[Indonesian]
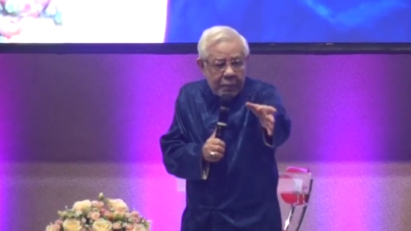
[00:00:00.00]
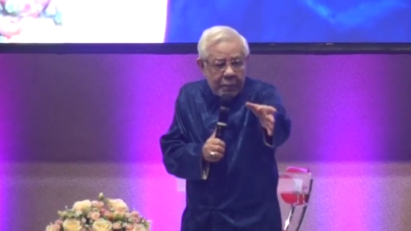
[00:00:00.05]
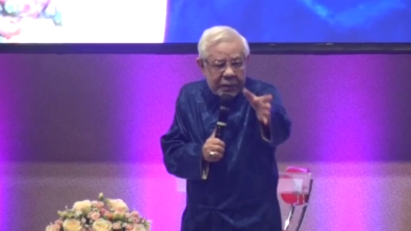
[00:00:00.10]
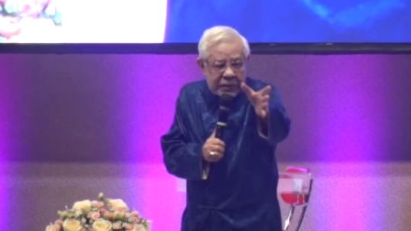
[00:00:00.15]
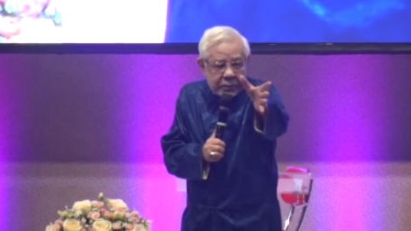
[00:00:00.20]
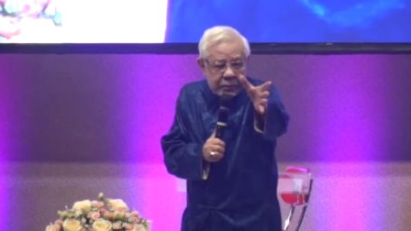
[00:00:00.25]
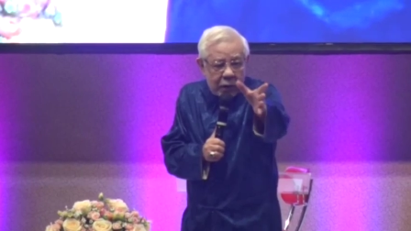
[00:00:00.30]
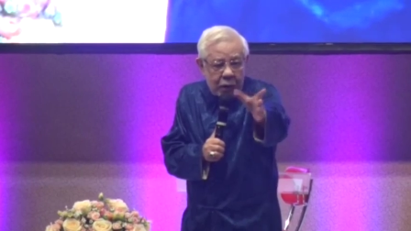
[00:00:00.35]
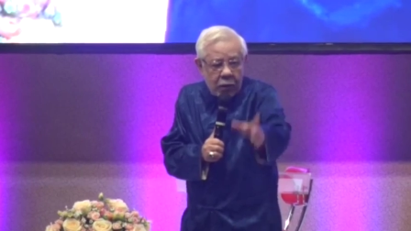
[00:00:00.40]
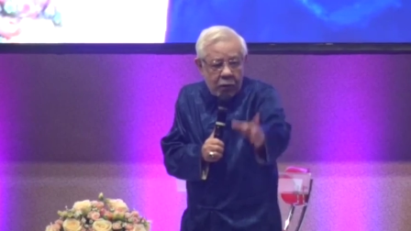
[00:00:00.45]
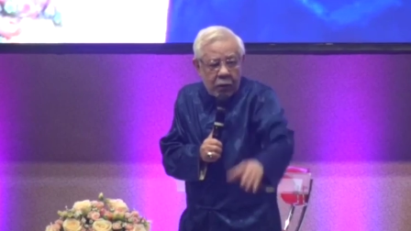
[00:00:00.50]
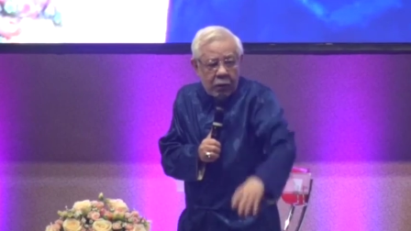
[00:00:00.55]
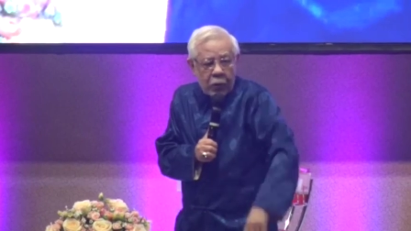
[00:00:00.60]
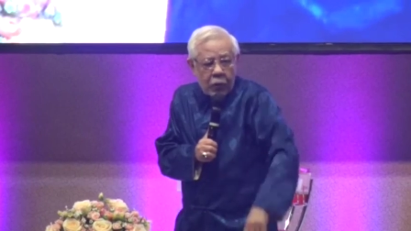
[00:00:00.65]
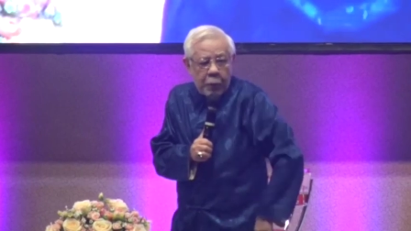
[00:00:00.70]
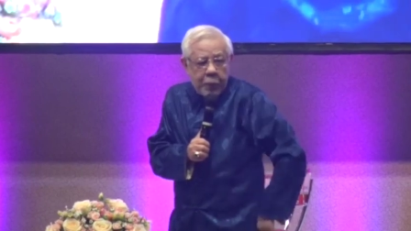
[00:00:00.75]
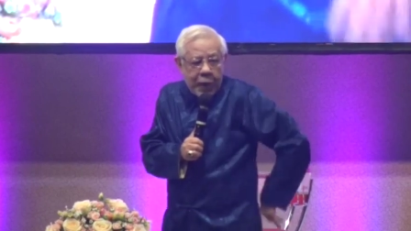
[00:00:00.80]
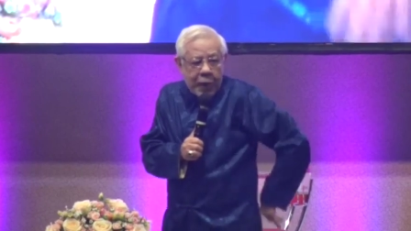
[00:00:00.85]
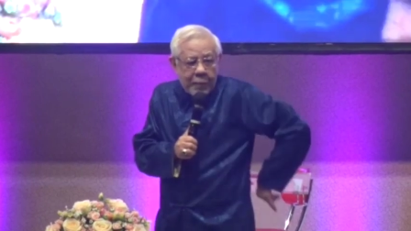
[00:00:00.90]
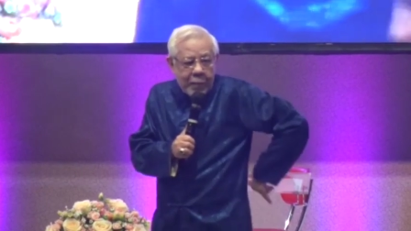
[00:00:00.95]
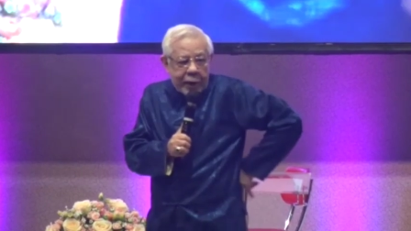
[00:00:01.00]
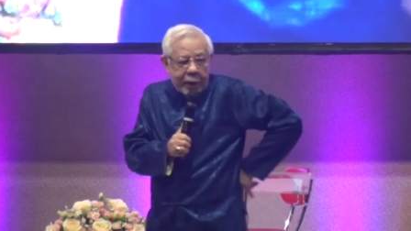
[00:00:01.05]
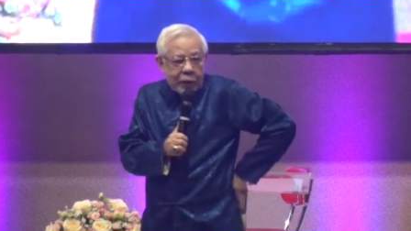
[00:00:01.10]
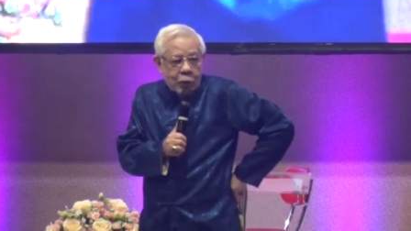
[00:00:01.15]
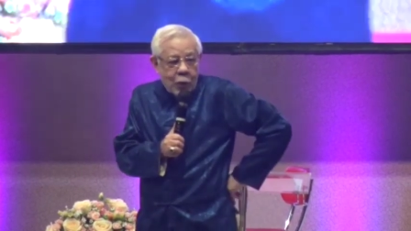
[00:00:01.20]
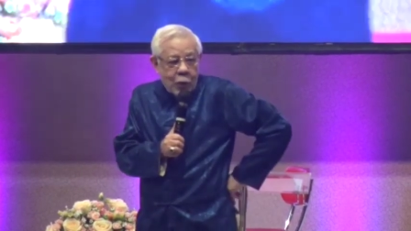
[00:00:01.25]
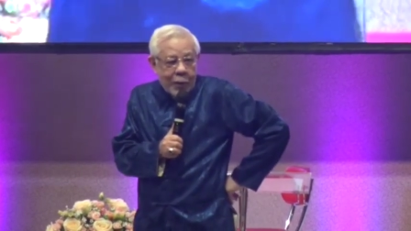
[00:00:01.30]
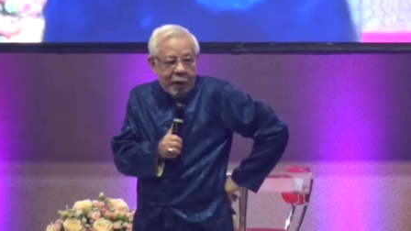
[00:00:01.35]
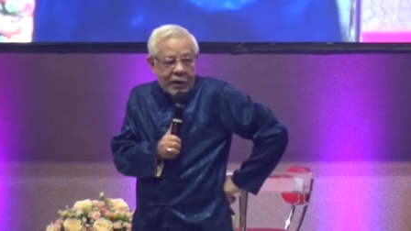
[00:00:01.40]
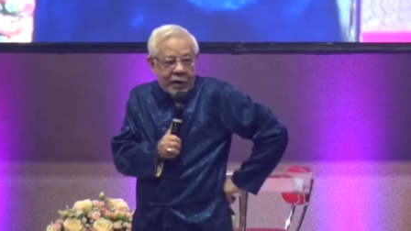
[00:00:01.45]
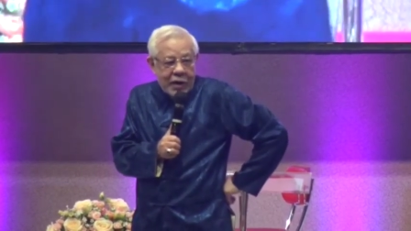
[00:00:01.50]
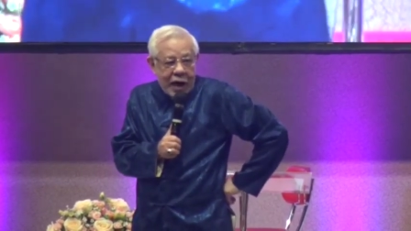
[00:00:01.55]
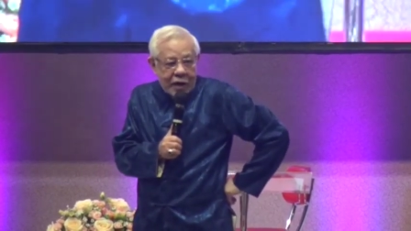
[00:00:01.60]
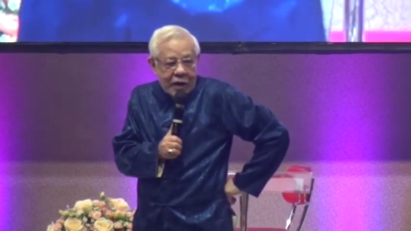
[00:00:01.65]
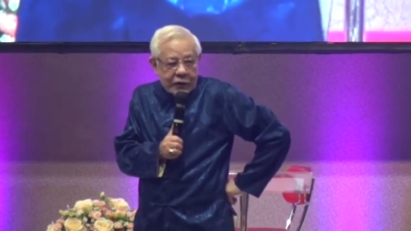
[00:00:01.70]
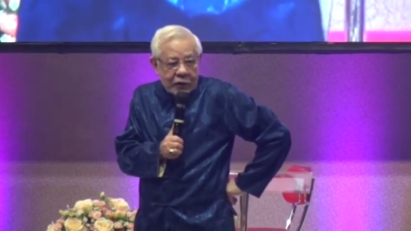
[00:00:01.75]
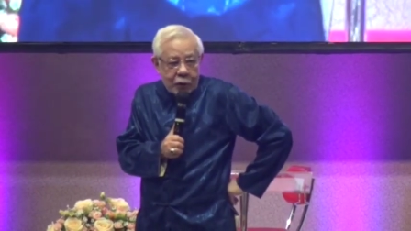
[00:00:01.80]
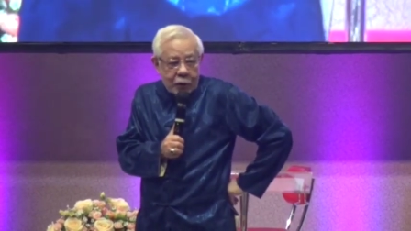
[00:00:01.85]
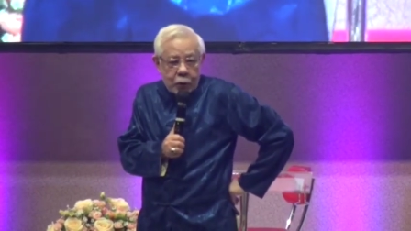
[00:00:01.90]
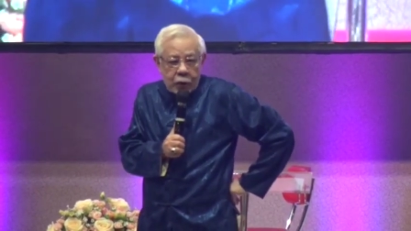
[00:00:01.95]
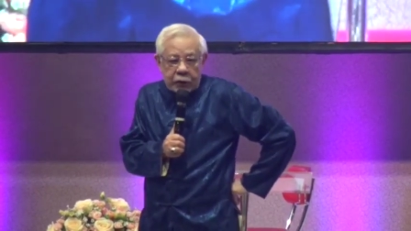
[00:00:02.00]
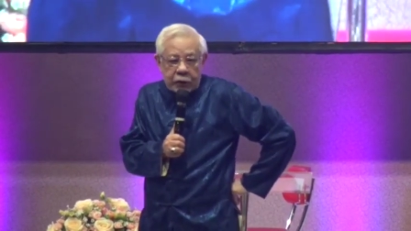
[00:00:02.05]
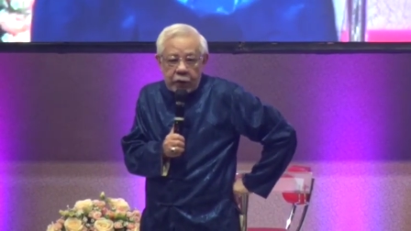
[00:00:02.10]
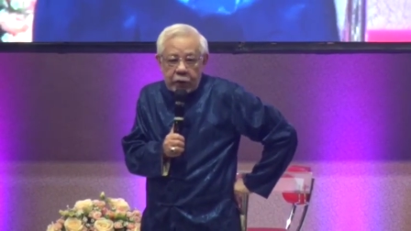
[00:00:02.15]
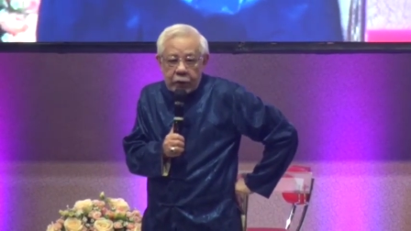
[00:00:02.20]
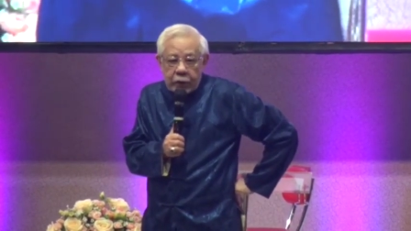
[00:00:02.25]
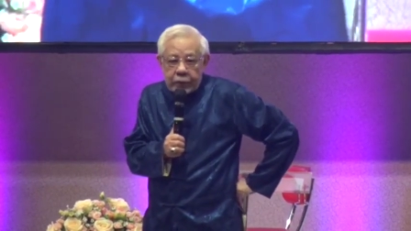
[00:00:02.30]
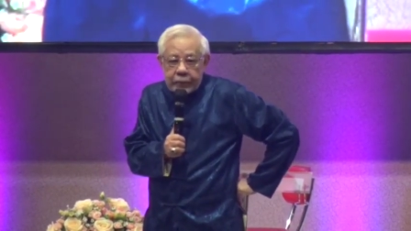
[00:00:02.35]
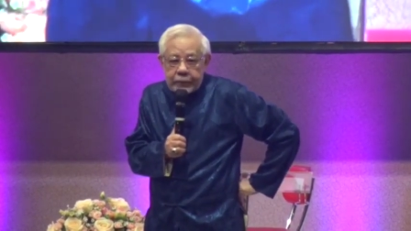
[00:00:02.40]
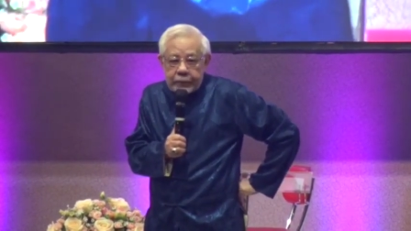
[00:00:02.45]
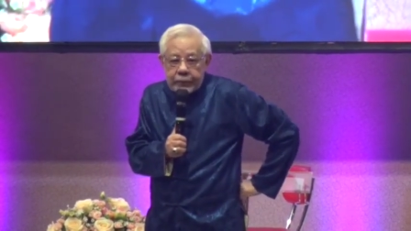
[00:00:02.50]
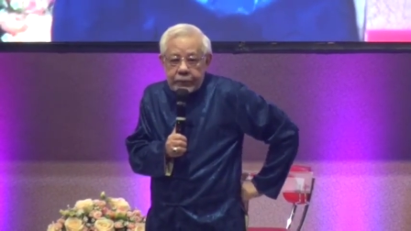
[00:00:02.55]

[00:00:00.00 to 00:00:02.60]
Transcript: Pasti bilang, opa makin tua makin ganteng loh katanya.